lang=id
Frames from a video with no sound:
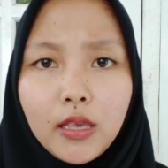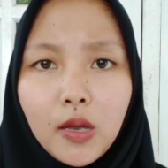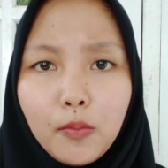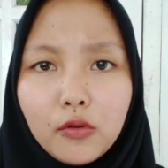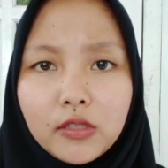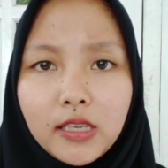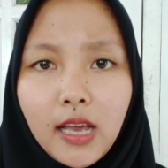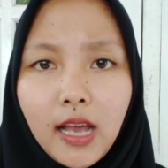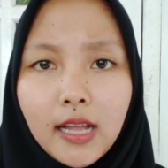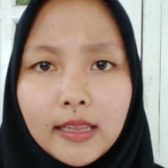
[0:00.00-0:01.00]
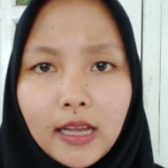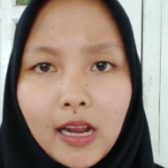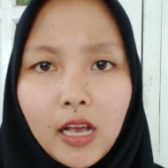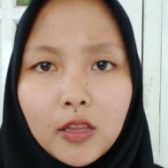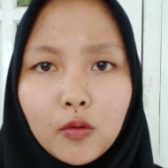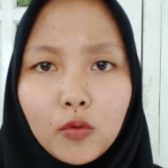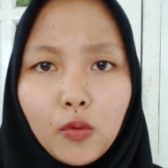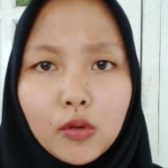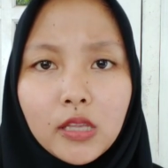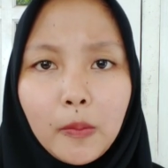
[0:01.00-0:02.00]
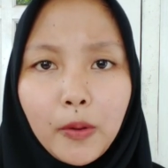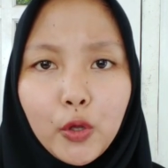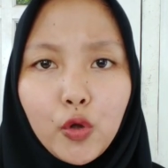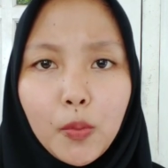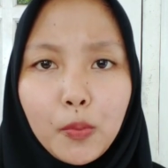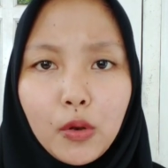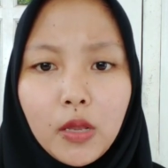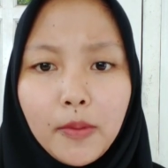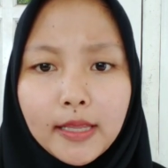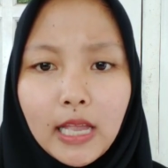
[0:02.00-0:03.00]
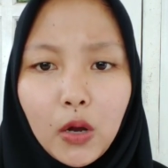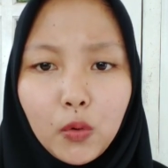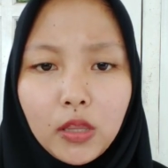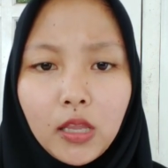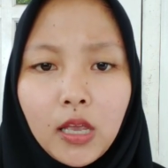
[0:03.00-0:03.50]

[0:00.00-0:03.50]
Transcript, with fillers: yang berusia antara 7 sampai 25 tahun